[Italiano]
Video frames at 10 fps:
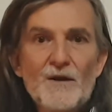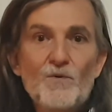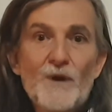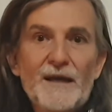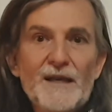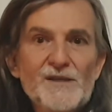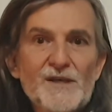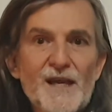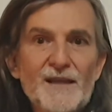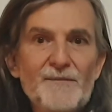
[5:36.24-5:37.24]
una crisi è
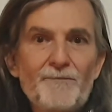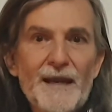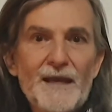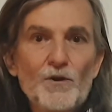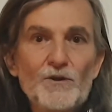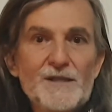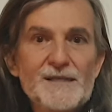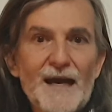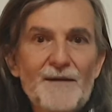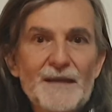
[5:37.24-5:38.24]
sempre
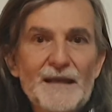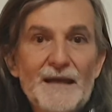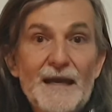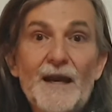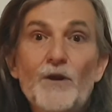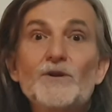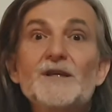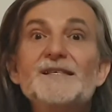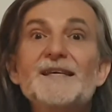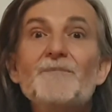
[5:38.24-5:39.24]
notiziabile e la
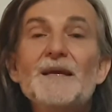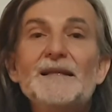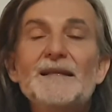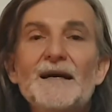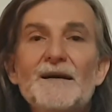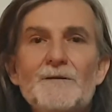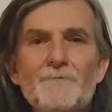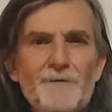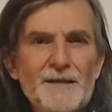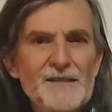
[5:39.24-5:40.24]

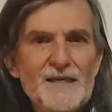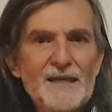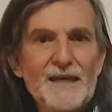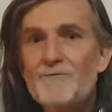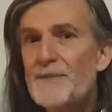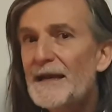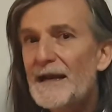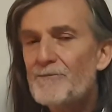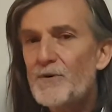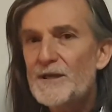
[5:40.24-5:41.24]
notiziabilità fa sì che per
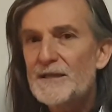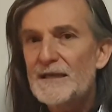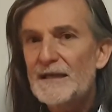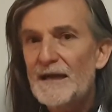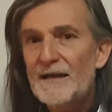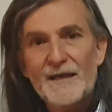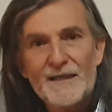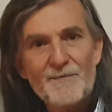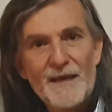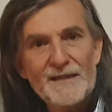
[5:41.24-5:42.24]
la politica, che
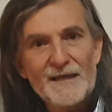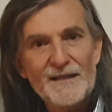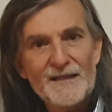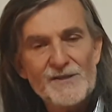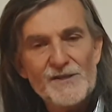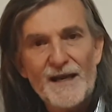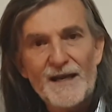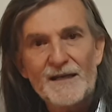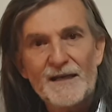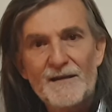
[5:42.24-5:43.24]
dimentica di essere
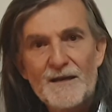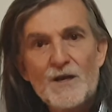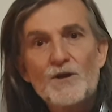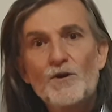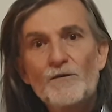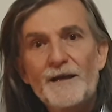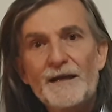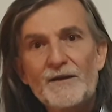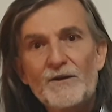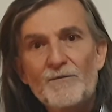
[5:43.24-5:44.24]
anche
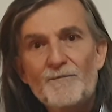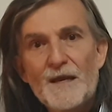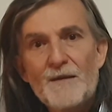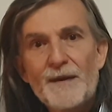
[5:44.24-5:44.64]
governo,